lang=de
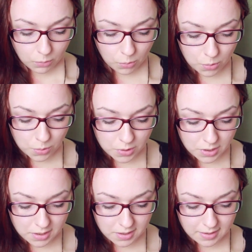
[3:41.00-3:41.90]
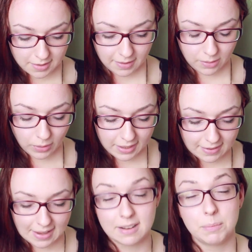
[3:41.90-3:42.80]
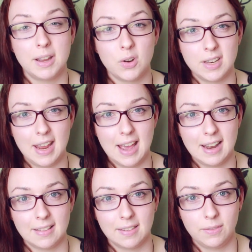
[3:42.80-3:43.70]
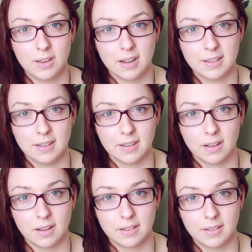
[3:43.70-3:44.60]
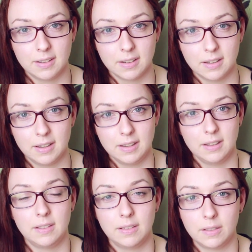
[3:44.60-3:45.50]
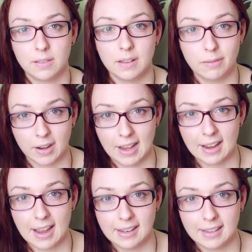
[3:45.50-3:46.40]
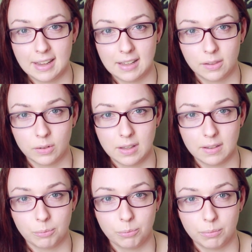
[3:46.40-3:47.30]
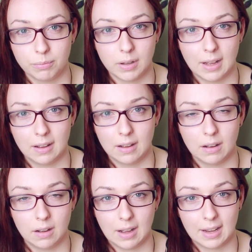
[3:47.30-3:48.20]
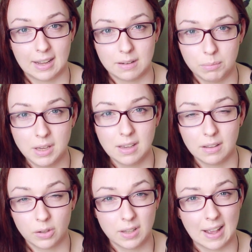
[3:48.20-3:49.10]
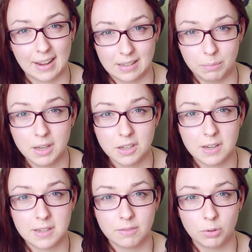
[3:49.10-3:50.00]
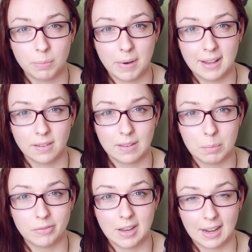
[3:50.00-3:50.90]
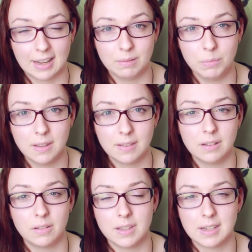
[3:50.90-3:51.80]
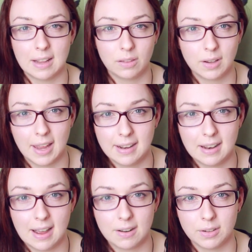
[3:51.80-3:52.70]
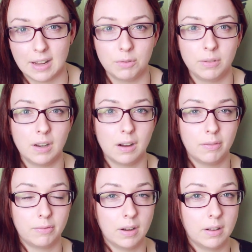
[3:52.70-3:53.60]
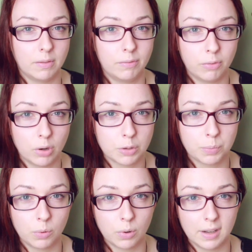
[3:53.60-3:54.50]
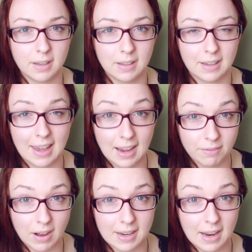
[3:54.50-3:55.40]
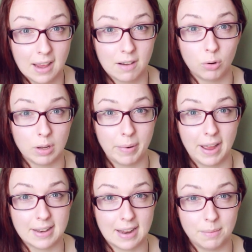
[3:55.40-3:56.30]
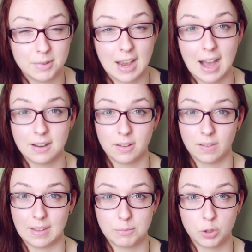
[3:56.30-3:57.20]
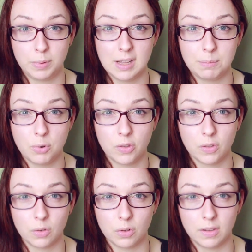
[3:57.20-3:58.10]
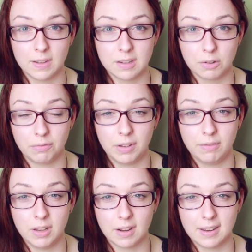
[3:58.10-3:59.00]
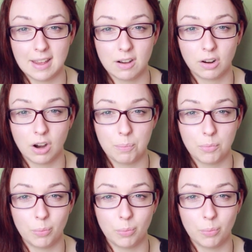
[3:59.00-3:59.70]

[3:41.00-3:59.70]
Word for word: Und so geht es halt immer hin und her, dass es wieder dieser, dieser in die in die Vergangenheit geht, zu diesem Akademie, zu dieser Akademiegeschichte, wo die beiden zusammen auf der Akademie sind und sich gerade so kennenlernen und dann wird wieder äh, vorgesprungen in die Gegenwart, wo die beiden an dem Theater zusammen spielen müssen und sich irgendwie wieder näher kommen,